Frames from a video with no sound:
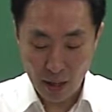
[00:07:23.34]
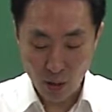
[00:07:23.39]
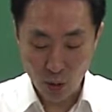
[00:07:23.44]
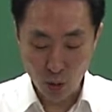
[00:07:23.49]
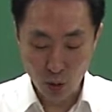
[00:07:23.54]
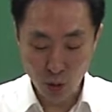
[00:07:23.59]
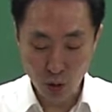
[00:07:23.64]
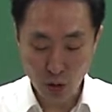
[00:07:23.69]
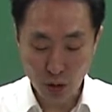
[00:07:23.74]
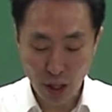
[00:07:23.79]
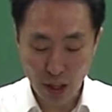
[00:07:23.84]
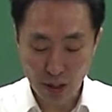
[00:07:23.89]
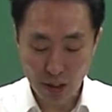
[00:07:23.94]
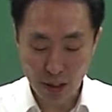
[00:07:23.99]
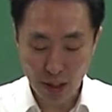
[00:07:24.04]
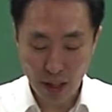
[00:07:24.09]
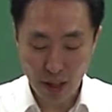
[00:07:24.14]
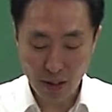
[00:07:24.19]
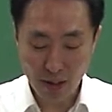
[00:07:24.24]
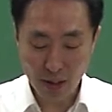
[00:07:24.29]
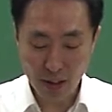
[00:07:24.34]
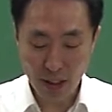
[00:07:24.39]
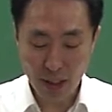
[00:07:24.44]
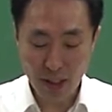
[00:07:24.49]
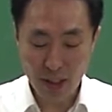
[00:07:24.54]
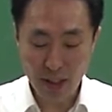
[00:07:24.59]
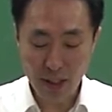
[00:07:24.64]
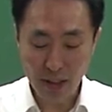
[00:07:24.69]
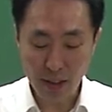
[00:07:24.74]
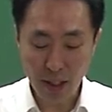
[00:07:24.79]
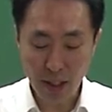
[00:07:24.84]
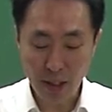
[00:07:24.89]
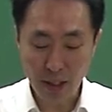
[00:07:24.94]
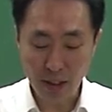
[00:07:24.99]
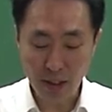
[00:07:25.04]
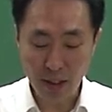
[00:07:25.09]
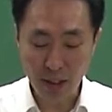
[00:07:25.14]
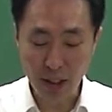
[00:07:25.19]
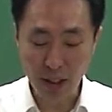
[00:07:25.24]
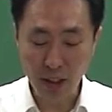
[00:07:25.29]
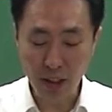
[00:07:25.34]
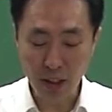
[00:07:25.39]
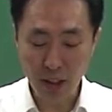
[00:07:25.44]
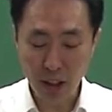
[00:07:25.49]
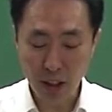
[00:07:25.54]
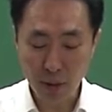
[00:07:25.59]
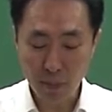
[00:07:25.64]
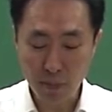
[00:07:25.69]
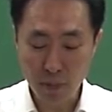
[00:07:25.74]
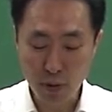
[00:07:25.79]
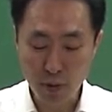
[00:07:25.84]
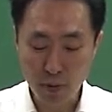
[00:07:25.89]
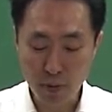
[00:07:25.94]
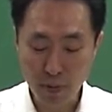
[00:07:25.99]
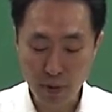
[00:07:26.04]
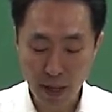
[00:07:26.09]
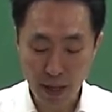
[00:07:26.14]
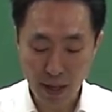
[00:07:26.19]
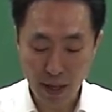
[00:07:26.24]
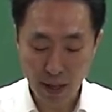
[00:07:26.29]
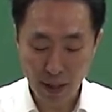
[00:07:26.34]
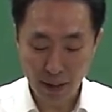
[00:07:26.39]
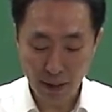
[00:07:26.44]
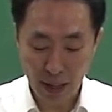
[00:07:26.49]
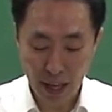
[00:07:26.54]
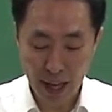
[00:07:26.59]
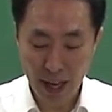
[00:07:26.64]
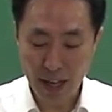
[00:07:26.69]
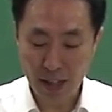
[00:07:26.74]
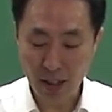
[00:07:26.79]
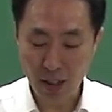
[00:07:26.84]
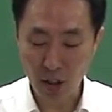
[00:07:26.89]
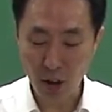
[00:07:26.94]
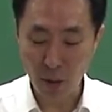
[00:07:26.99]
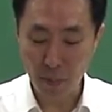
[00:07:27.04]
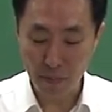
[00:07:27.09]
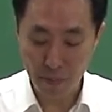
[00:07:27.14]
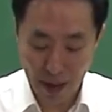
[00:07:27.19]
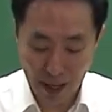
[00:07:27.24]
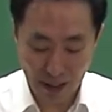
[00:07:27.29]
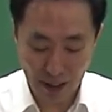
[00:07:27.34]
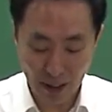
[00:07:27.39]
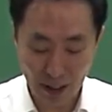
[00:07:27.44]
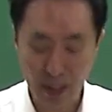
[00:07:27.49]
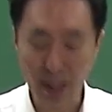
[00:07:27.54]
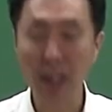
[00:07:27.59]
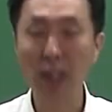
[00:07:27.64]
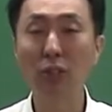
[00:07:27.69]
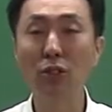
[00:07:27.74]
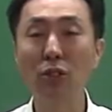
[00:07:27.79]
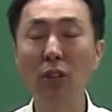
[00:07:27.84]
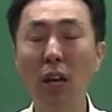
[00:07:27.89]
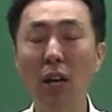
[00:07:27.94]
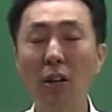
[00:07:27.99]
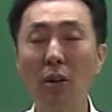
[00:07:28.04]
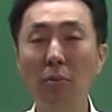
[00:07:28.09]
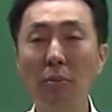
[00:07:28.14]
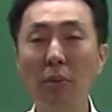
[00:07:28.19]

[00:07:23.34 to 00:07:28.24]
누락된 것이 있을 때는 그 부분에 대해서만 이게 중요한